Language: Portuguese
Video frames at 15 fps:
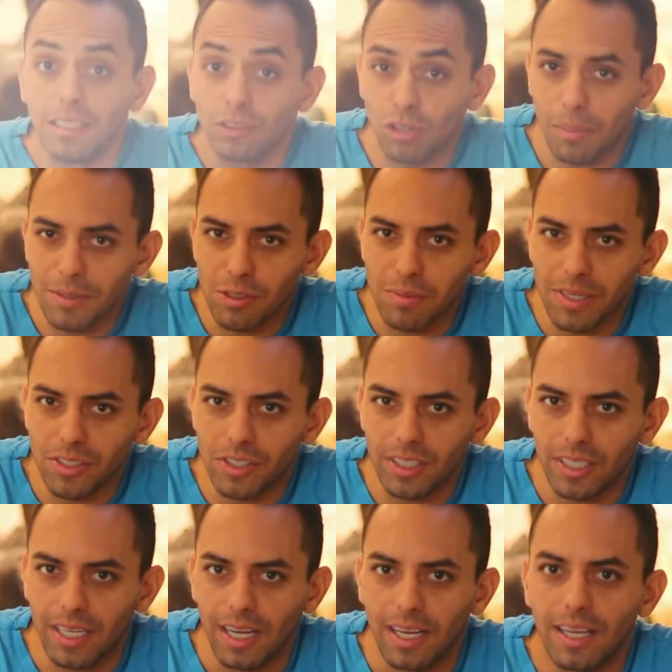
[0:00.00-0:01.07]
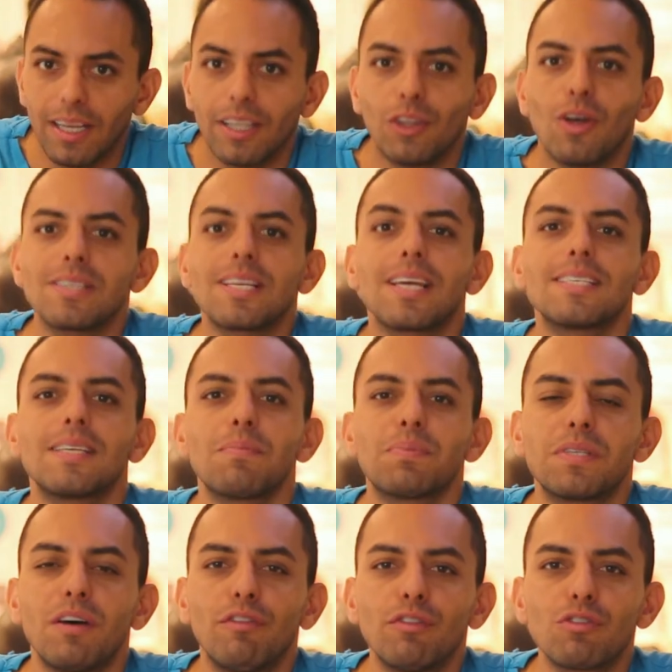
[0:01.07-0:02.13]
Só mais uma dica: nossa
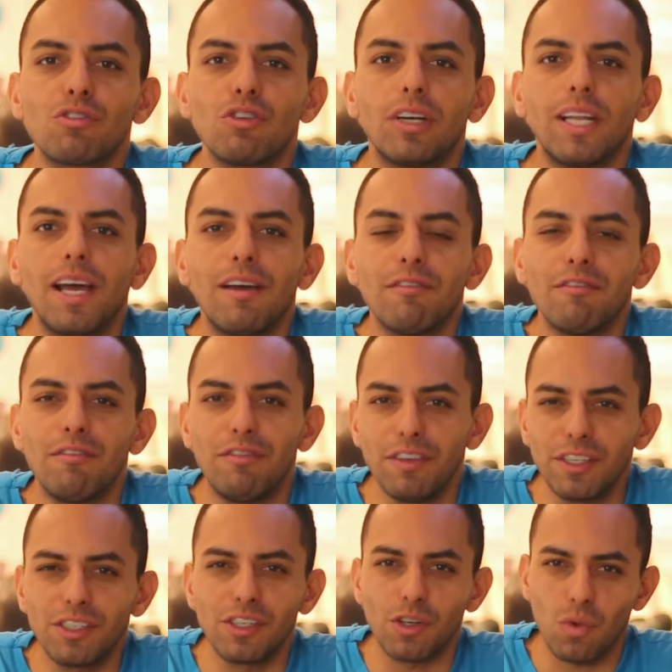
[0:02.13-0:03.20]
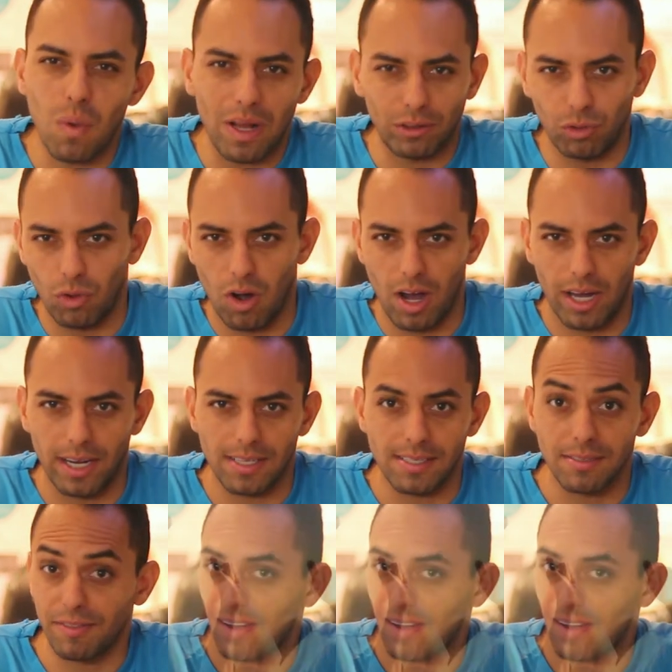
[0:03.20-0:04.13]
recepção funciona 24 horas.